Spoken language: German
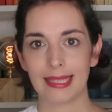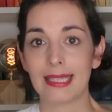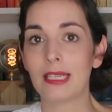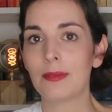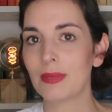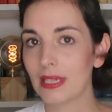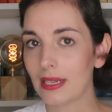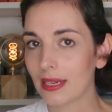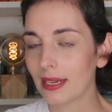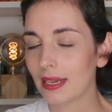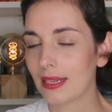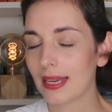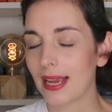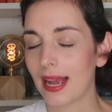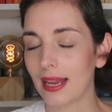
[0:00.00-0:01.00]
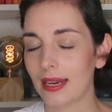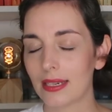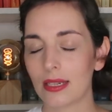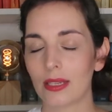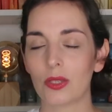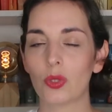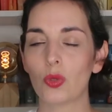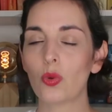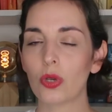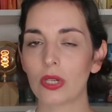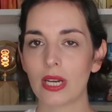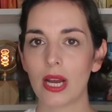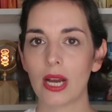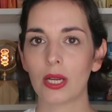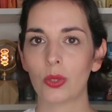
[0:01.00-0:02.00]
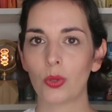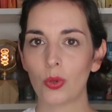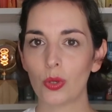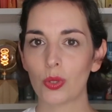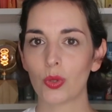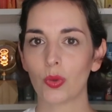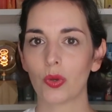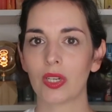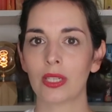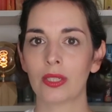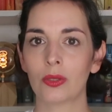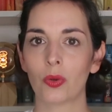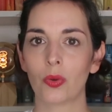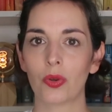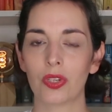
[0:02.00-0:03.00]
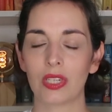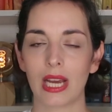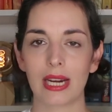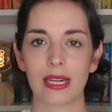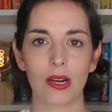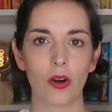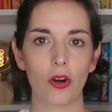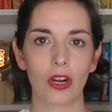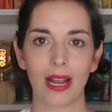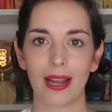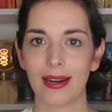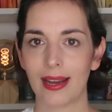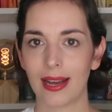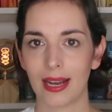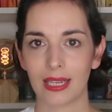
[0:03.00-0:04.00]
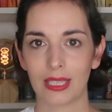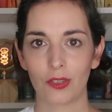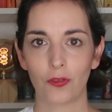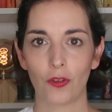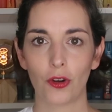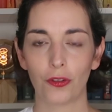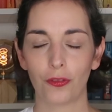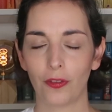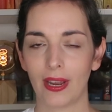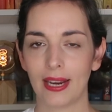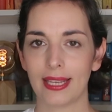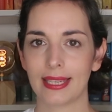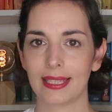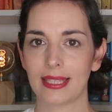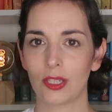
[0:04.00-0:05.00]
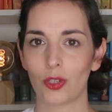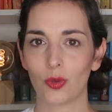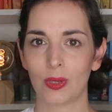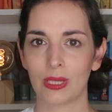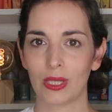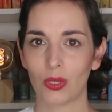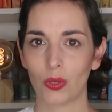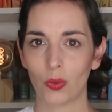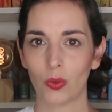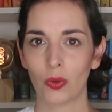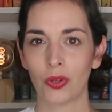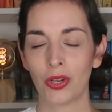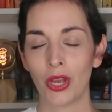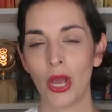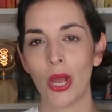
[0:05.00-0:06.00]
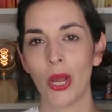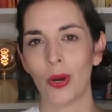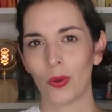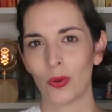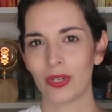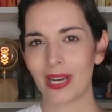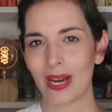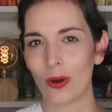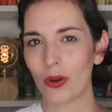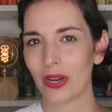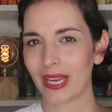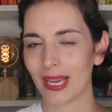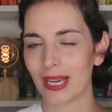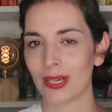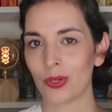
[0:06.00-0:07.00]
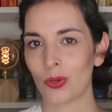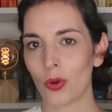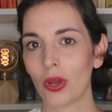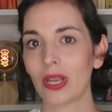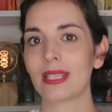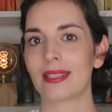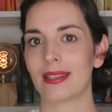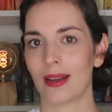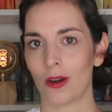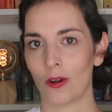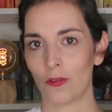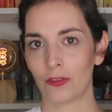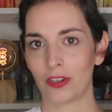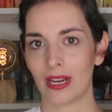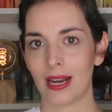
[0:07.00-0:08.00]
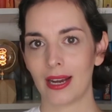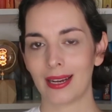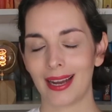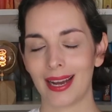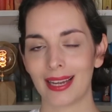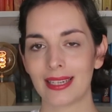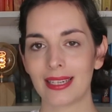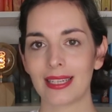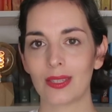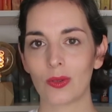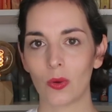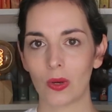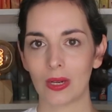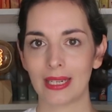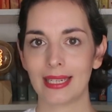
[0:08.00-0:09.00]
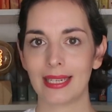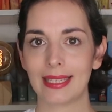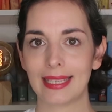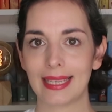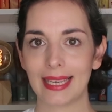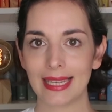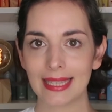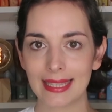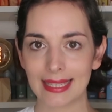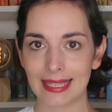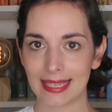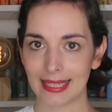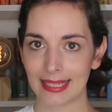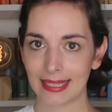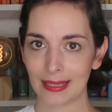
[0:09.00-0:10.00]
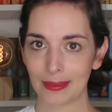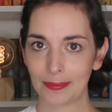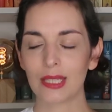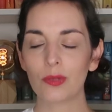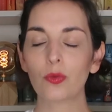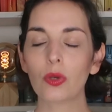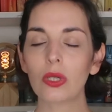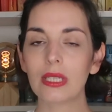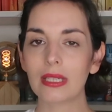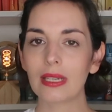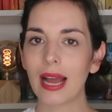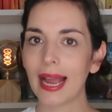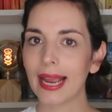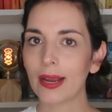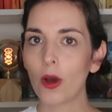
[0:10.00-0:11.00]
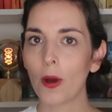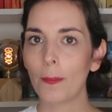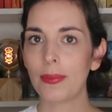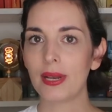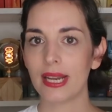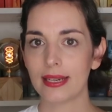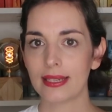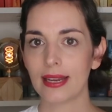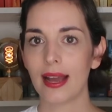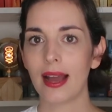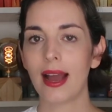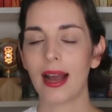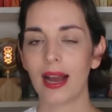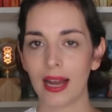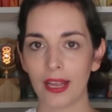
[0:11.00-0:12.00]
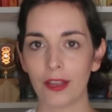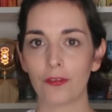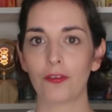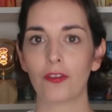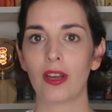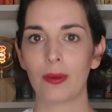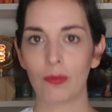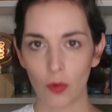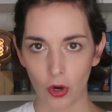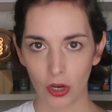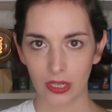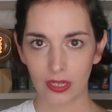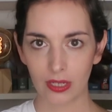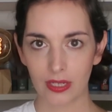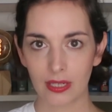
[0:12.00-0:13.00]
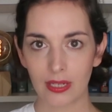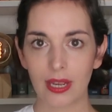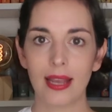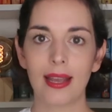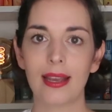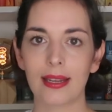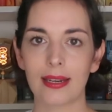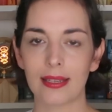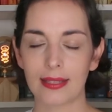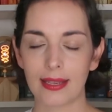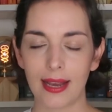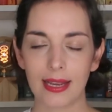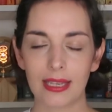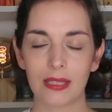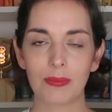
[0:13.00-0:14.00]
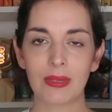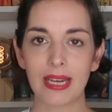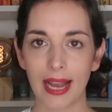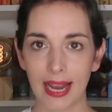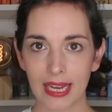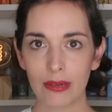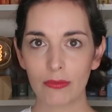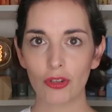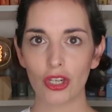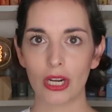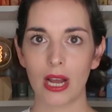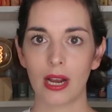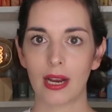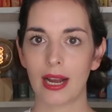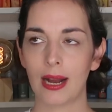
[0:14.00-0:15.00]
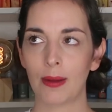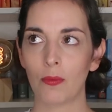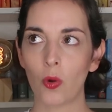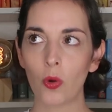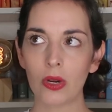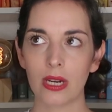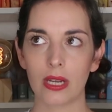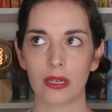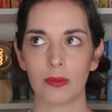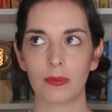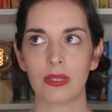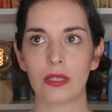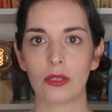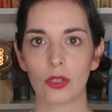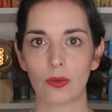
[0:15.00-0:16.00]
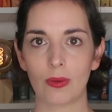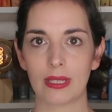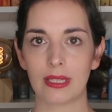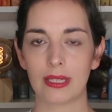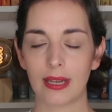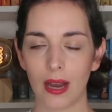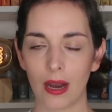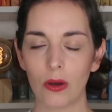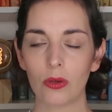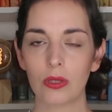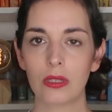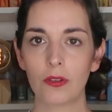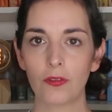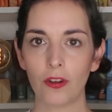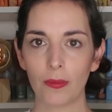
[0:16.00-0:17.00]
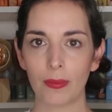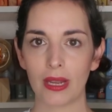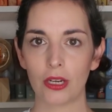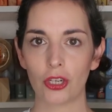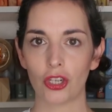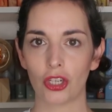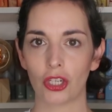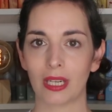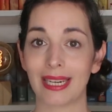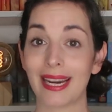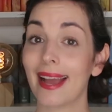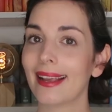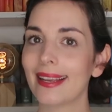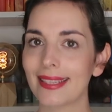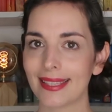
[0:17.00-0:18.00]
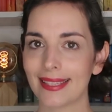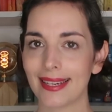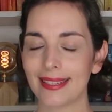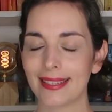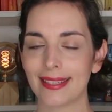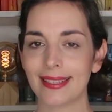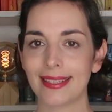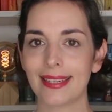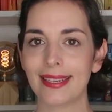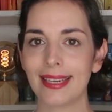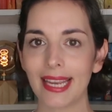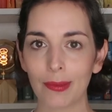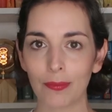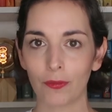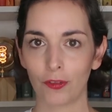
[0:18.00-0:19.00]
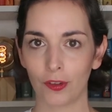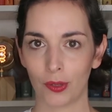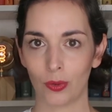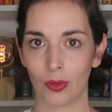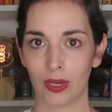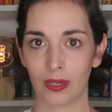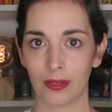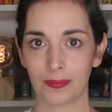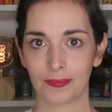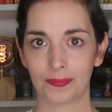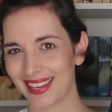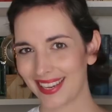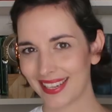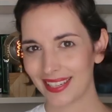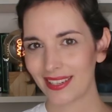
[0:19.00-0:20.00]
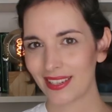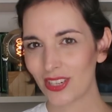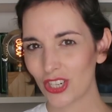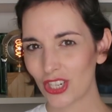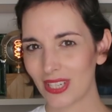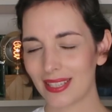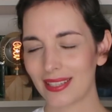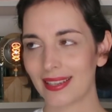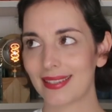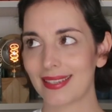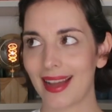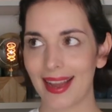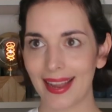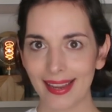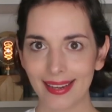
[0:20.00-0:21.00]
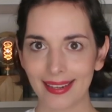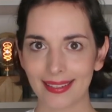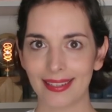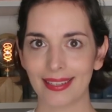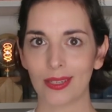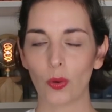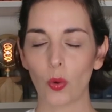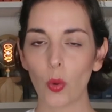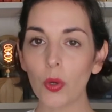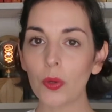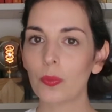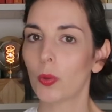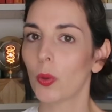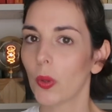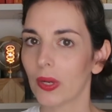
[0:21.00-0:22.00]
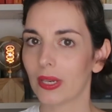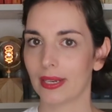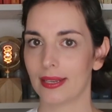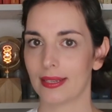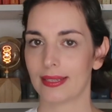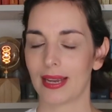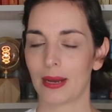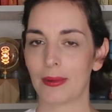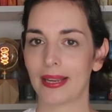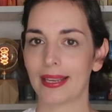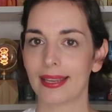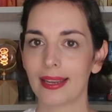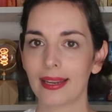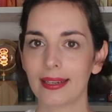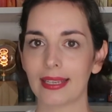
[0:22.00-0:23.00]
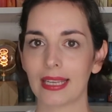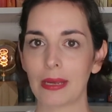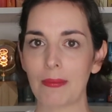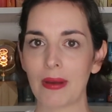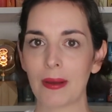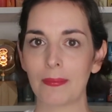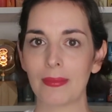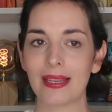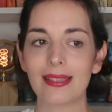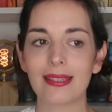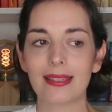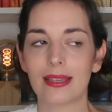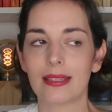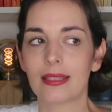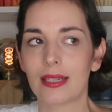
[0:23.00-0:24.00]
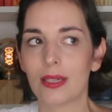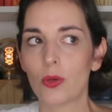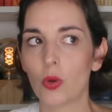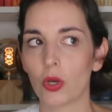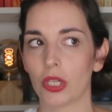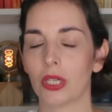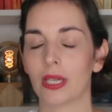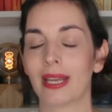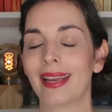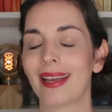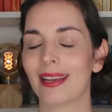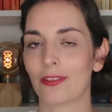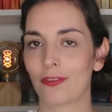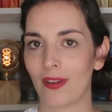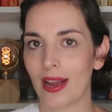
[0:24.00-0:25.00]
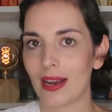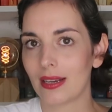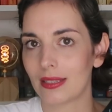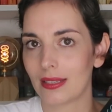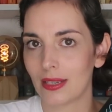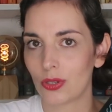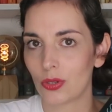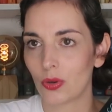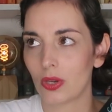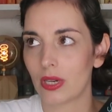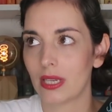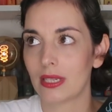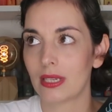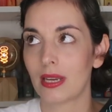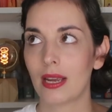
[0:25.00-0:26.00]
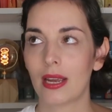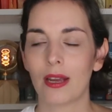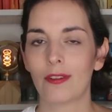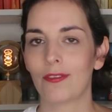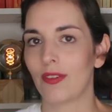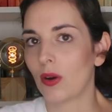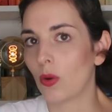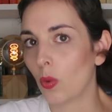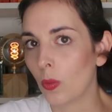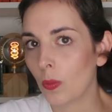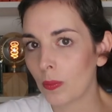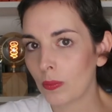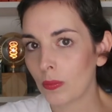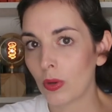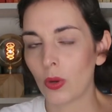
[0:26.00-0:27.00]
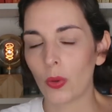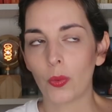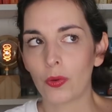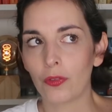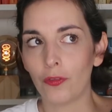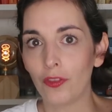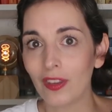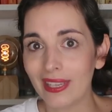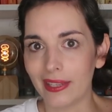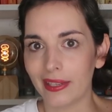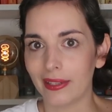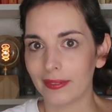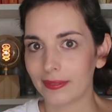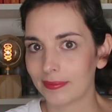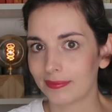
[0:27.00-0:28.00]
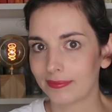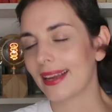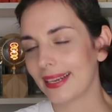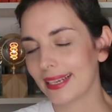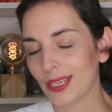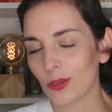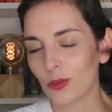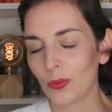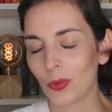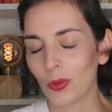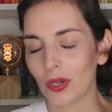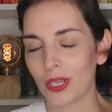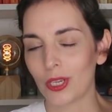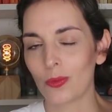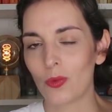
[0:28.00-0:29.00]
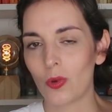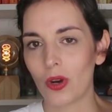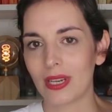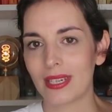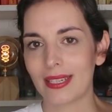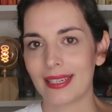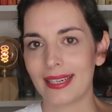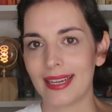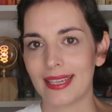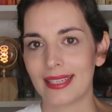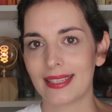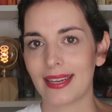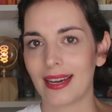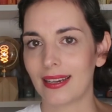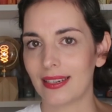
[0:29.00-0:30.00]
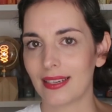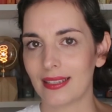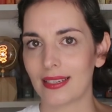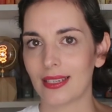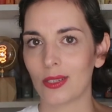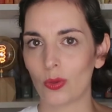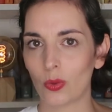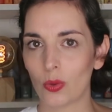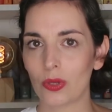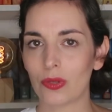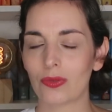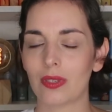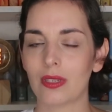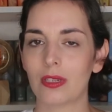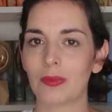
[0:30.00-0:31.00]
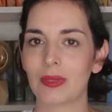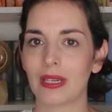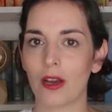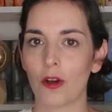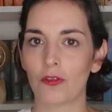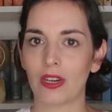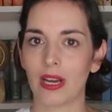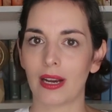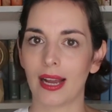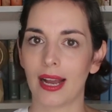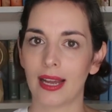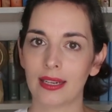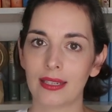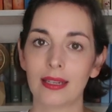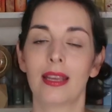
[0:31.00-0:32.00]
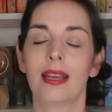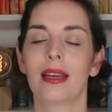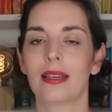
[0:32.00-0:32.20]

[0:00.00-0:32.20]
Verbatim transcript: Sie nimmt die Dinge in die Hand, sucht nach Lösungen und hat auch keine Angst vor gefährlichen Situationen und auch ihr neuester Auftrag hatte es ordentlich in sich. Es wurde ein kompletter Hive ermordet. Das heißt, mit einem Schlag haben Hunderte bzw. Tausende von Menschen gleichzeitig ihr Leben verloren. Technisch ist das eigentlich unmöglich, aber irgendjemandem ist das gelungen. Die Frage ist natürlich, warum und wie. Dieser eigentlich unmögliche Mord lässt Atlas nicht los und sie nimmt den Auftrag an.